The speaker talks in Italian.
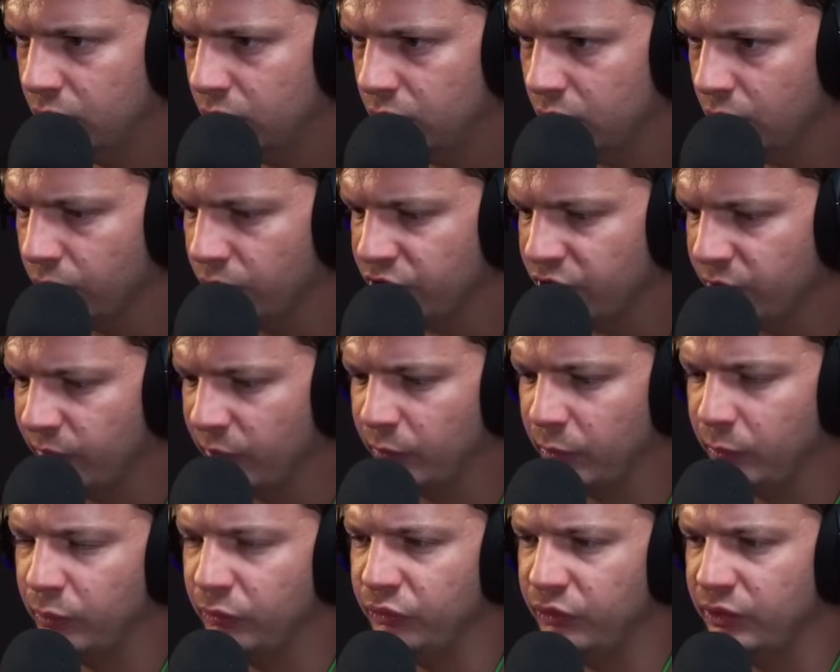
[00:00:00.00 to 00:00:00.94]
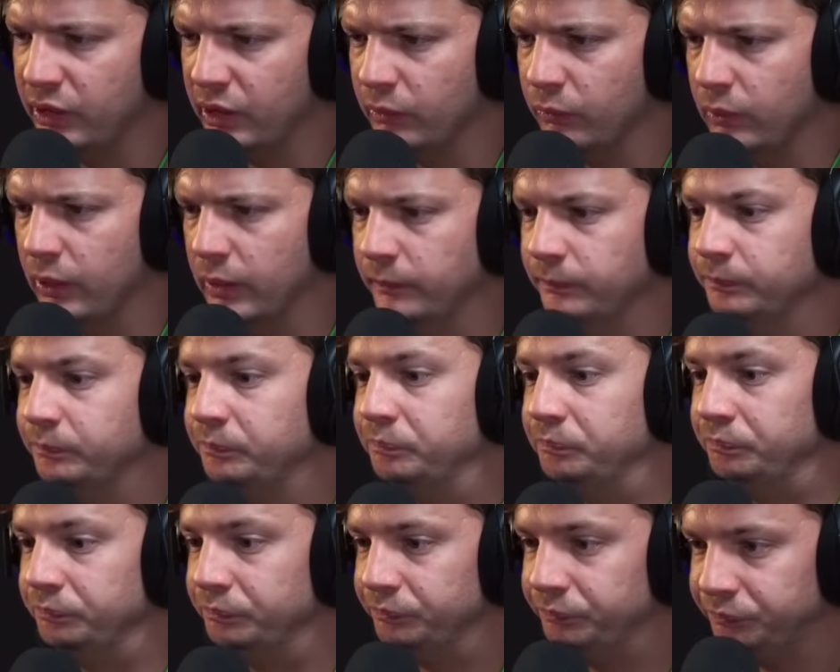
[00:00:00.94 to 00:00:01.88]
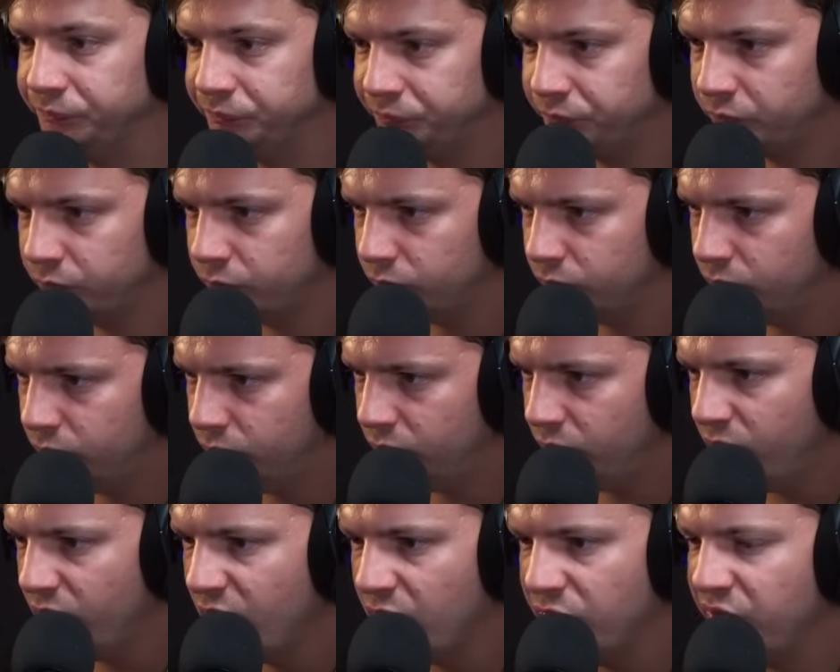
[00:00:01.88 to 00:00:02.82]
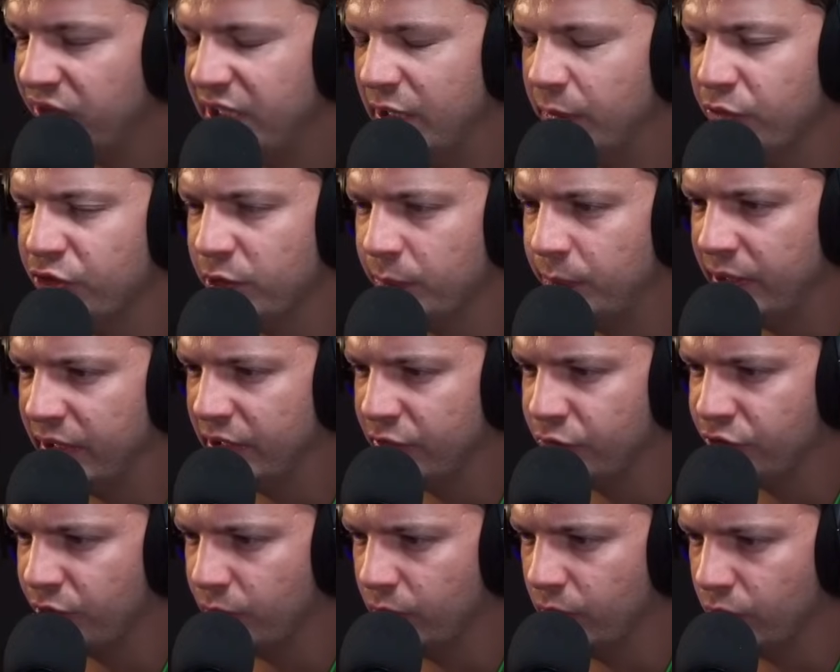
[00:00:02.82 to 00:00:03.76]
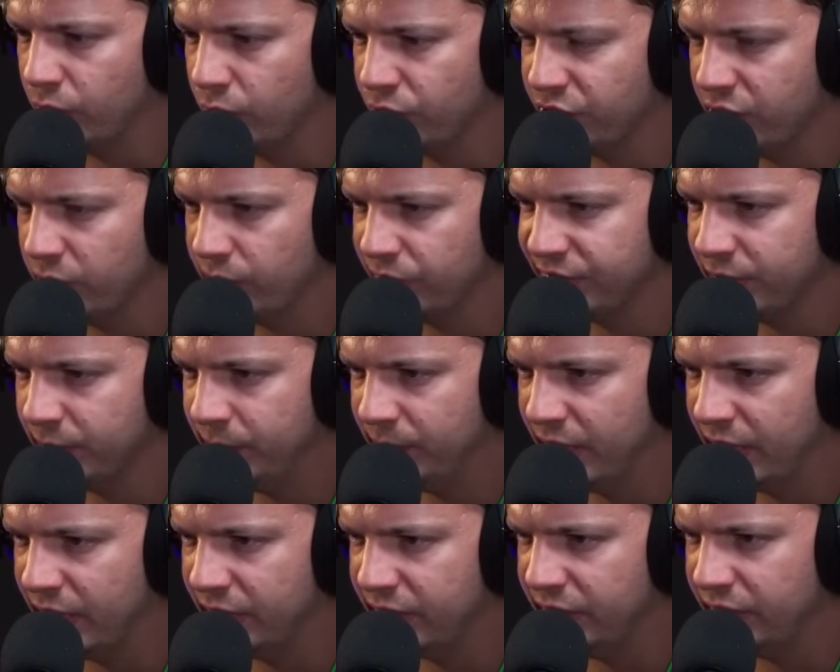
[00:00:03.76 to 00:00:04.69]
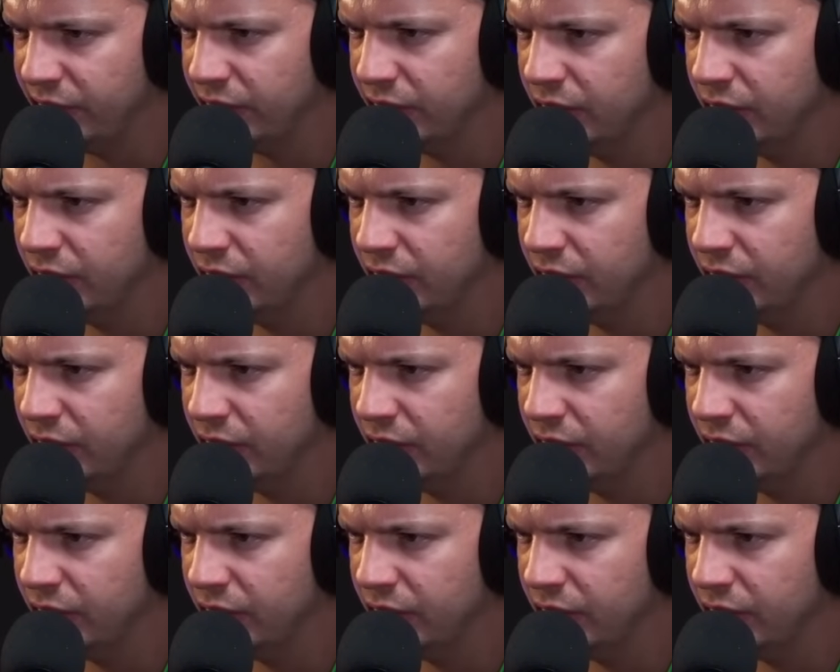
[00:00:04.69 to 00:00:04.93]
No, sembra proprio finire qua. Mm. Vediamo se per caso c'è qualcosa da questa parte.